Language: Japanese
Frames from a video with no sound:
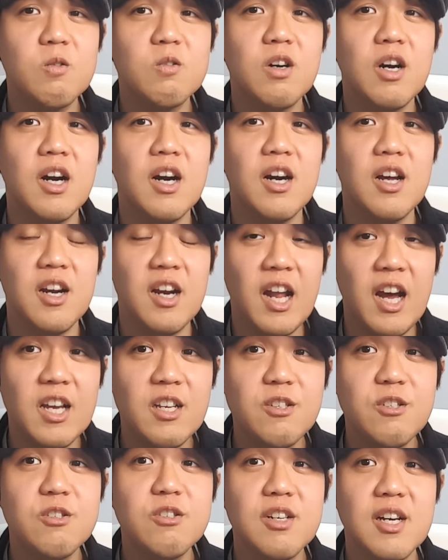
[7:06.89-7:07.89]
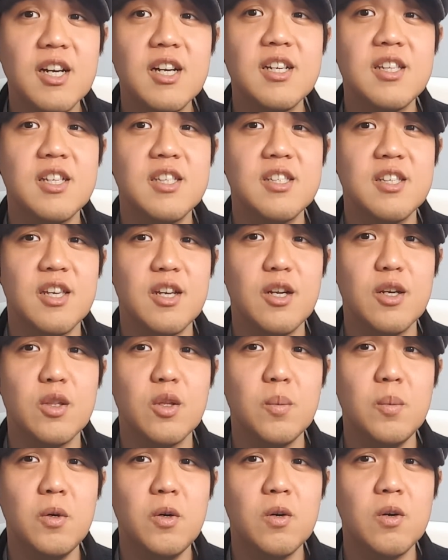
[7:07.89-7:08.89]
は来週からですけれど
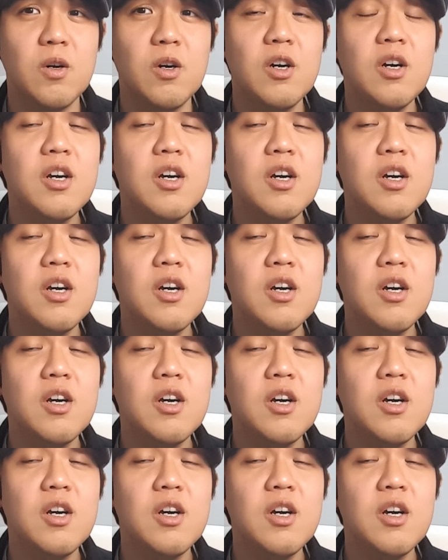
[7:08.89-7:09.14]
も、